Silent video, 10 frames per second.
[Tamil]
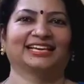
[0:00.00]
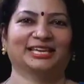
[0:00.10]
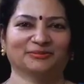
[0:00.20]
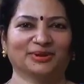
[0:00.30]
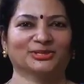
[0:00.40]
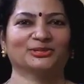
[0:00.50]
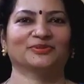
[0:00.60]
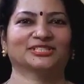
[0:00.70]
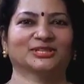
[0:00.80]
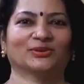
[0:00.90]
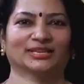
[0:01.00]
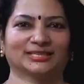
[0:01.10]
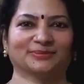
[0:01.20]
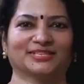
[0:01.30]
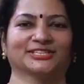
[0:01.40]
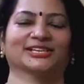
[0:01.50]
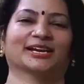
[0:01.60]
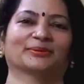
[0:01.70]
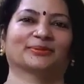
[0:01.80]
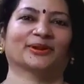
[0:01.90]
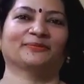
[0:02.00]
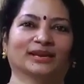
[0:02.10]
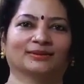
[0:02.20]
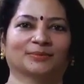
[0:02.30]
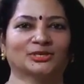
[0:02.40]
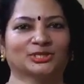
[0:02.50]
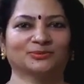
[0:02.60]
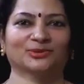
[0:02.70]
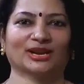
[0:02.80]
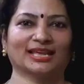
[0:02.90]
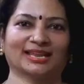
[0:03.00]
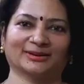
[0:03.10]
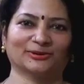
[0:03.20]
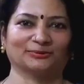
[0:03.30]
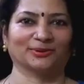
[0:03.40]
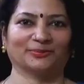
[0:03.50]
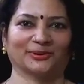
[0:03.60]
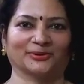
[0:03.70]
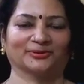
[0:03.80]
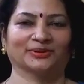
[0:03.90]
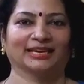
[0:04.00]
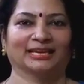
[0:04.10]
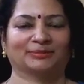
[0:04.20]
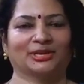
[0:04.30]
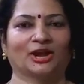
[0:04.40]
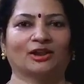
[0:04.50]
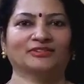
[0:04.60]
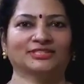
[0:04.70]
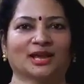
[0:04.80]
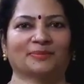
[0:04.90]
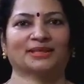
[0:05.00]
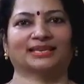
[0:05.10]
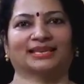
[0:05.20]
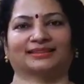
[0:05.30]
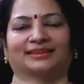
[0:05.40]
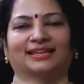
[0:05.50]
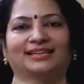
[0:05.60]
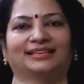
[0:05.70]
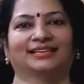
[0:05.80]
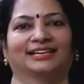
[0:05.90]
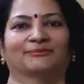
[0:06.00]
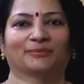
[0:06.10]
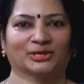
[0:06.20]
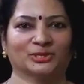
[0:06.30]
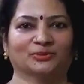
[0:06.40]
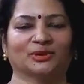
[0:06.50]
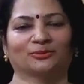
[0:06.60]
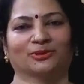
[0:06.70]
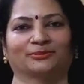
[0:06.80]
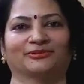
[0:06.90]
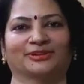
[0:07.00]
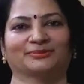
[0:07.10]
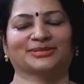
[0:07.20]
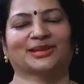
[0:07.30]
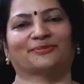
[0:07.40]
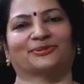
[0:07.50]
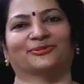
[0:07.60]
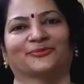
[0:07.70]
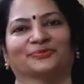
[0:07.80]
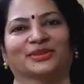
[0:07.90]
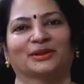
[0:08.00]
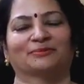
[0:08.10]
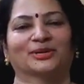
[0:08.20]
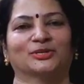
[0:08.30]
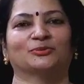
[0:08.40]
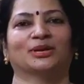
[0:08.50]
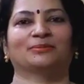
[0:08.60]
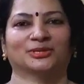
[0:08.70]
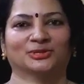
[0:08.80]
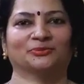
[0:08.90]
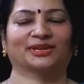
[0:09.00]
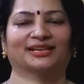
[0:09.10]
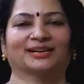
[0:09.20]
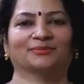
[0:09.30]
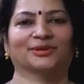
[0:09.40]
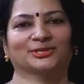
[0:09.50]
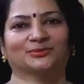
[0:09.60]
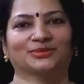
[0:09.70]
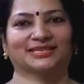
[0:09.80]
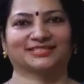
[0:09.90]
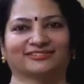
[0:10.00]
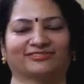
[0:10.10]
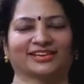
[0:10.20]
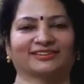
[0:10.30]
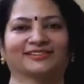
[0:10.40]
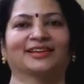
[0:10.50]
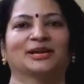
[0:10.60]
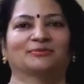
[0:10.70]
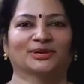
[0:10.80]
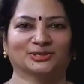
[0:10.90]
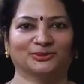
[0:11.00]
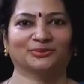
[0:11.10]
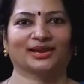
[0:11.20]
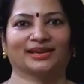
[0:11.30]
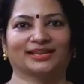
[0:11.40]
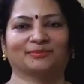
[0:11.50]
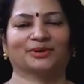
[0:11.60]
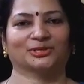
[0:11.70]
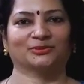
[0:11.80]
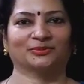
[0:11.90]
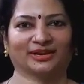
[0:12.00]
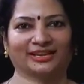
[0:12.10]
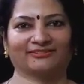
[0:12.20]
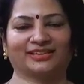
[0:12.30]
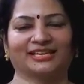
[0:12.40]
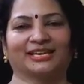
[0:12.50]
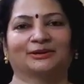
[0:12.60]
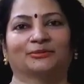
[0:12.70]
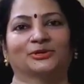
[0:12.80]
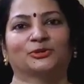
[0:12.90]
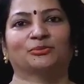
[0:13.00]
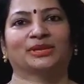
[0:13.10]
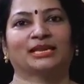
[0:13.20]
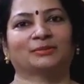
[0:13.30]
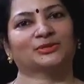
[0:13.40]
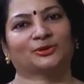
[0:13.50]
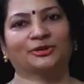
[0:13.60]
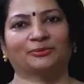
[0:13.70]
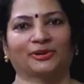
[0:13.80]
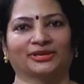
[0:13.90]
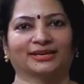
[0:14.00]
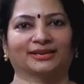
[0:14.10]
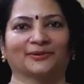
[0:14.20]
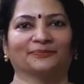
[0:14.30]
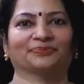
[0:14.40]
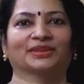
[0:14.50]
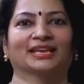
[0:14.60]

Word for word: இன்றைக்கி மஷ்ரூம் வச்சு தான் ஒரு ரெசிபி செஞ்சு காட்ட போகிறேன் மஷ்ரூம் சொன்னாலே எல்லாருக்கும் ரொம்ப பிடிக்கும் நம்ம நான்வெஜ் சாப்பிடாத நேரத்தில் மஷ்ரூம் தான் ரொம்ப ரொம்ப விரும்பி சாப்பிடுவோம் மஷ்ரூமில் மஷ்ரூம் டிக்கா மஷ்ரூம் சிக்ஸ்டி ஃபைவ் மஷ்ரூம் கறி மஷ்ரூம் கிரேவி மஷ்ரூம் பிரியாணி மாதிரி சொல்லிட்டு போயிட்டே இருக்கலாம்